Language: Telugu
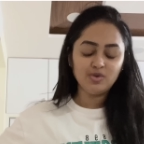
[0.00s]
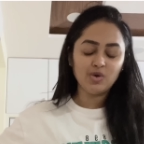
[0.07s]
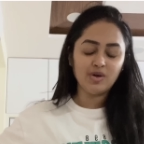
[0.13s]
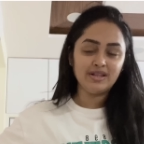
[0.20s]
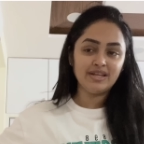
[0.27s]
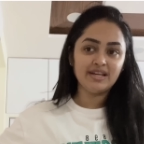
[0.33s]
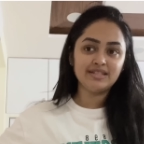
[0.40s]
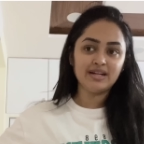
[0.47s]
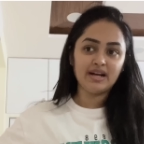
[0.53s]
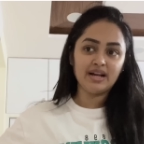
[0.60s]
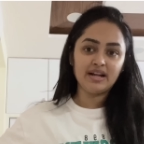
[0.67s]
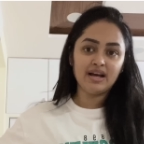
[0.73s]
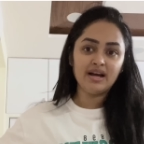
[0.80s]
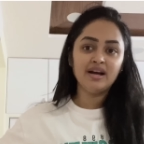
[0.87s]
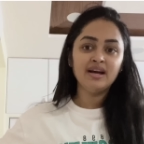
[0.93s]
సో అందుకే
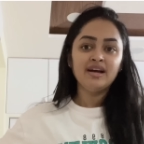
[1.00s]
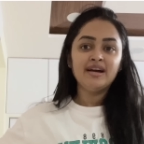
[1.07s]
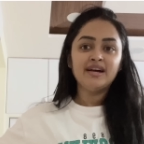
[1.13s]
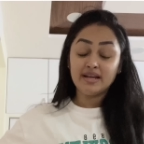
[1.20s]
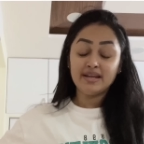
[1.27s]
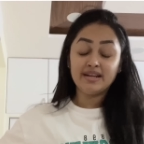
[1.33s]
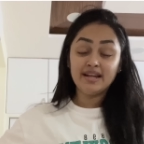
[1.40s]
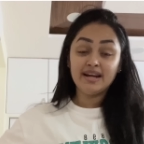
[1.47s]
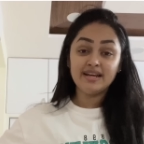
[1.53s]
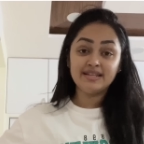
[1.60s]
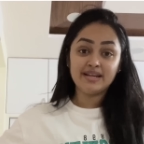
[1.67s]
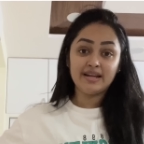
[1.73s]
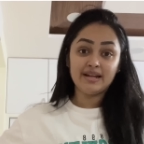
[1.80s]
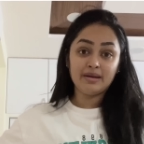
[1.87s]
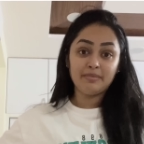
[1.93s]
సడన్గా రియలైజ్
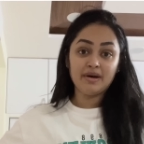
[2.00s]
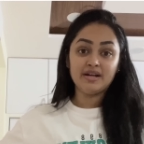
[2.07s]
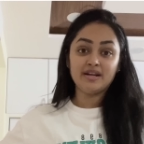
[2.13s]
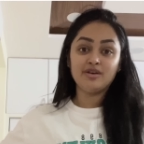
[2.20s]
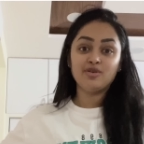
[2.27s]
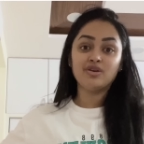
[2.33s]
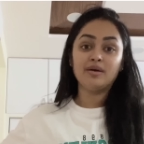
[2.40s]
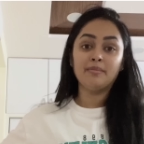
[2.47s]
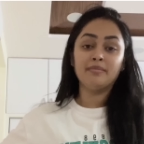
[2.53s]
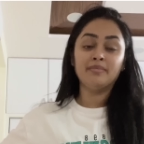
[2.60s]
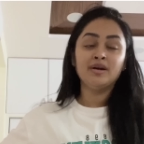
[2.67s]
అనమాట ఒక